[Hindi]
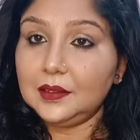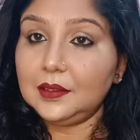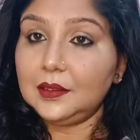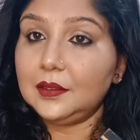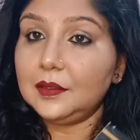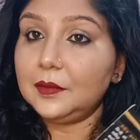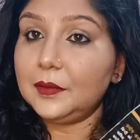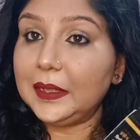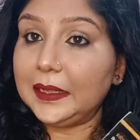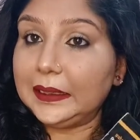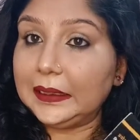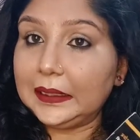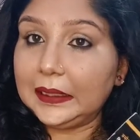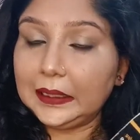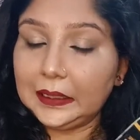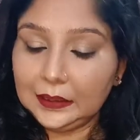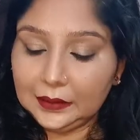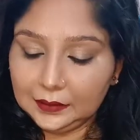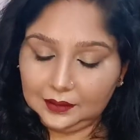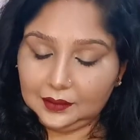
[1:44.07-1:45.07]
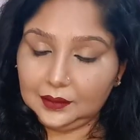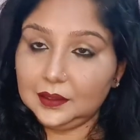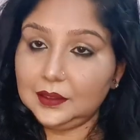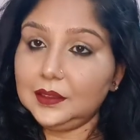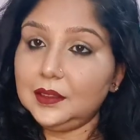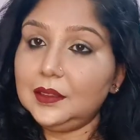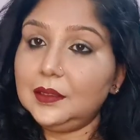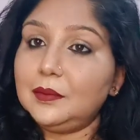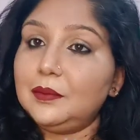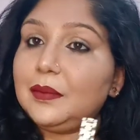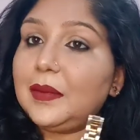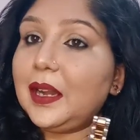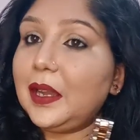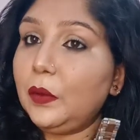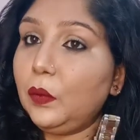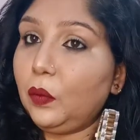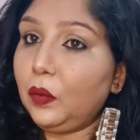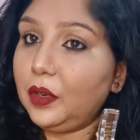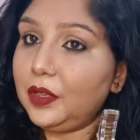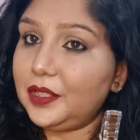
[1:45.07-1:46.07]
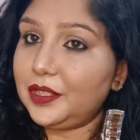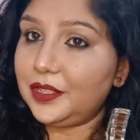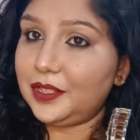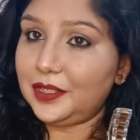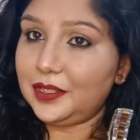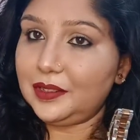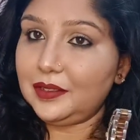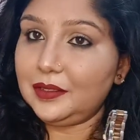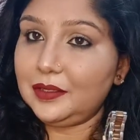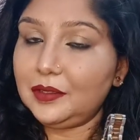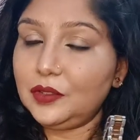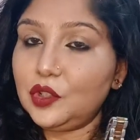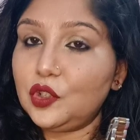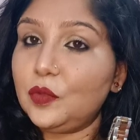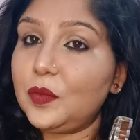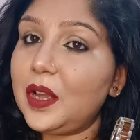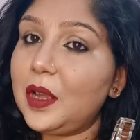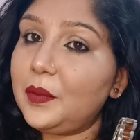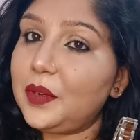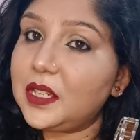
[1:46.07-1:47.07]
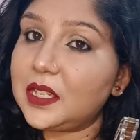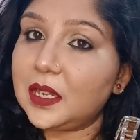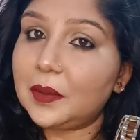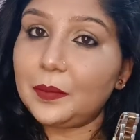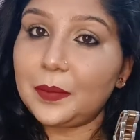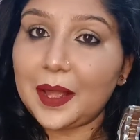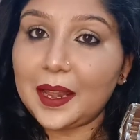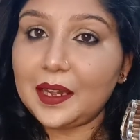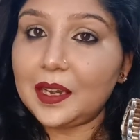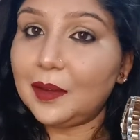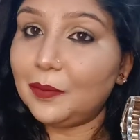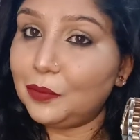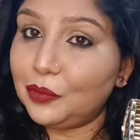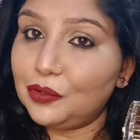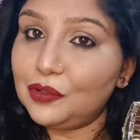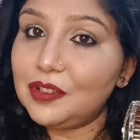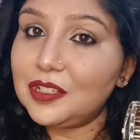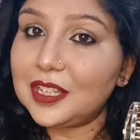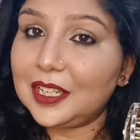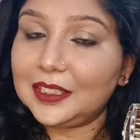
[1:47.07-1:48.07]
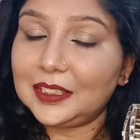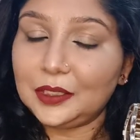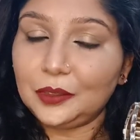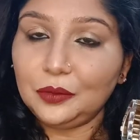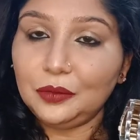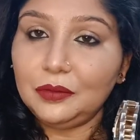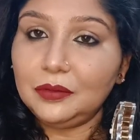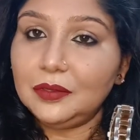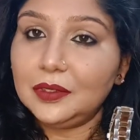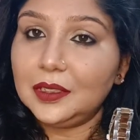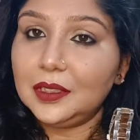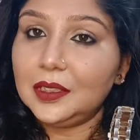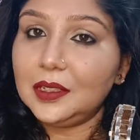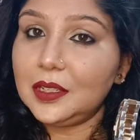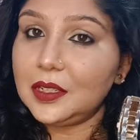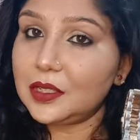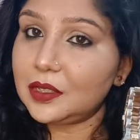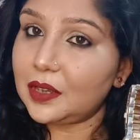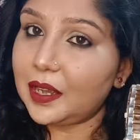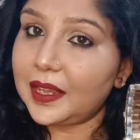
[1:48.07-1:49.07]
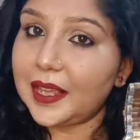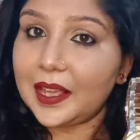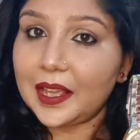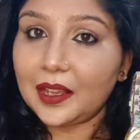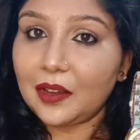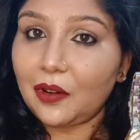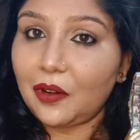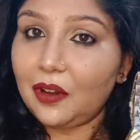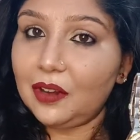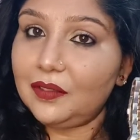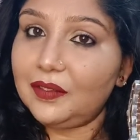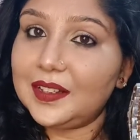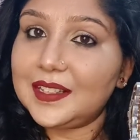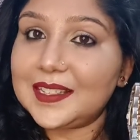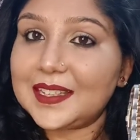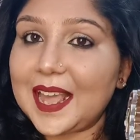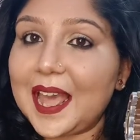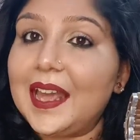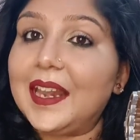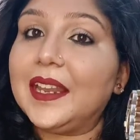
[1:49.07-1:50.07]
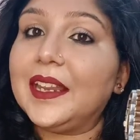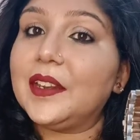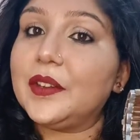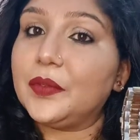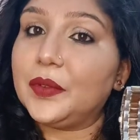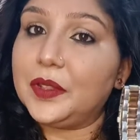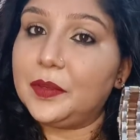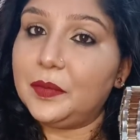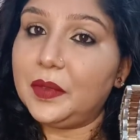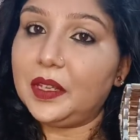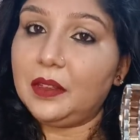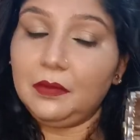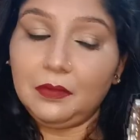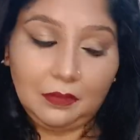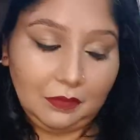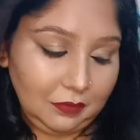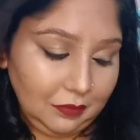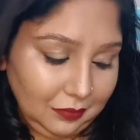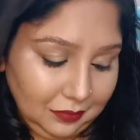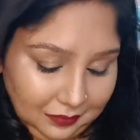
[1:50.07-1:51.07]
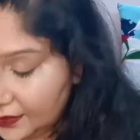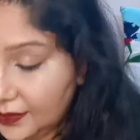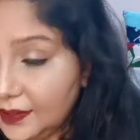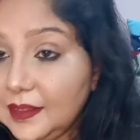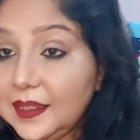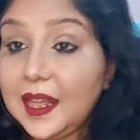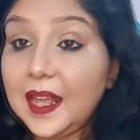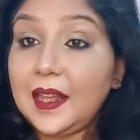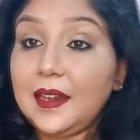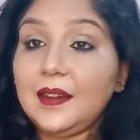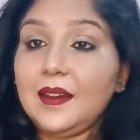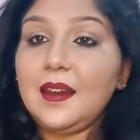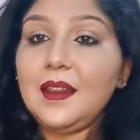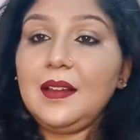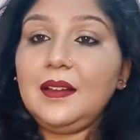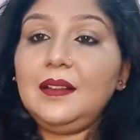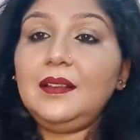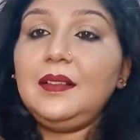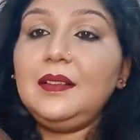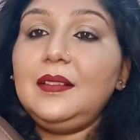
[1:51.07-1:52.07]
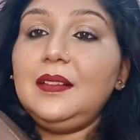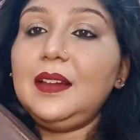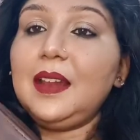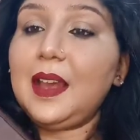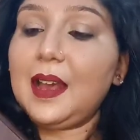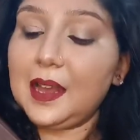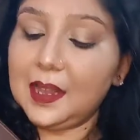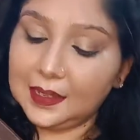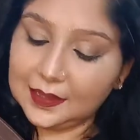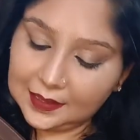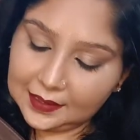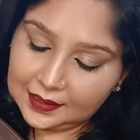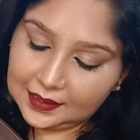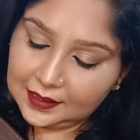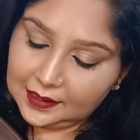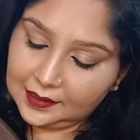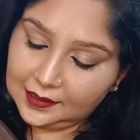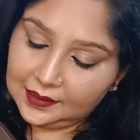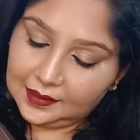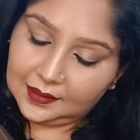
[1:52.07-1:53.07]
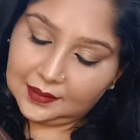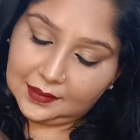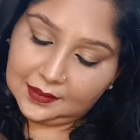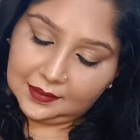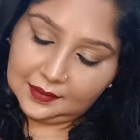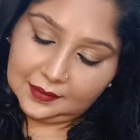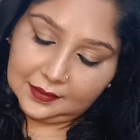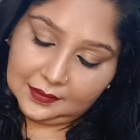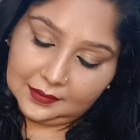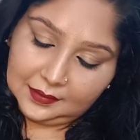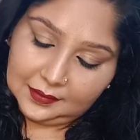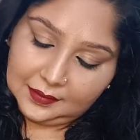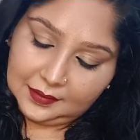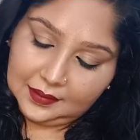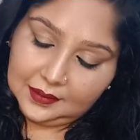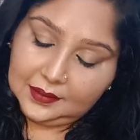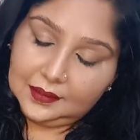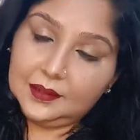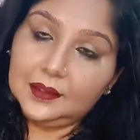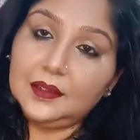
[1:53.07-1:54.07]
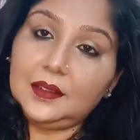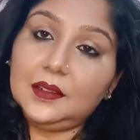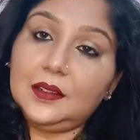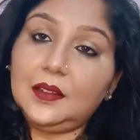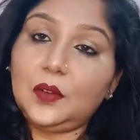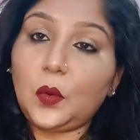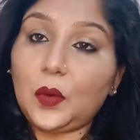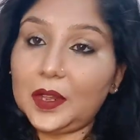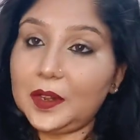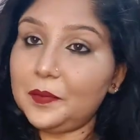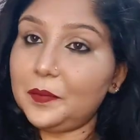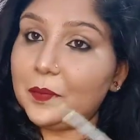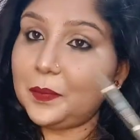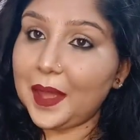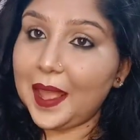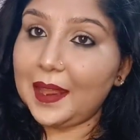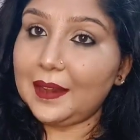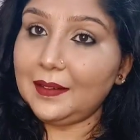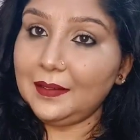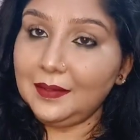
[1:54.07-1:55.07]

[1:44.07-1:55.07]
बिंदी माई वॉच जो मैं हमेशा पहनना भूल जाती हूँ सो आई ऑलवेज कैरी इट विद मी देन लास्ट इज वन पेन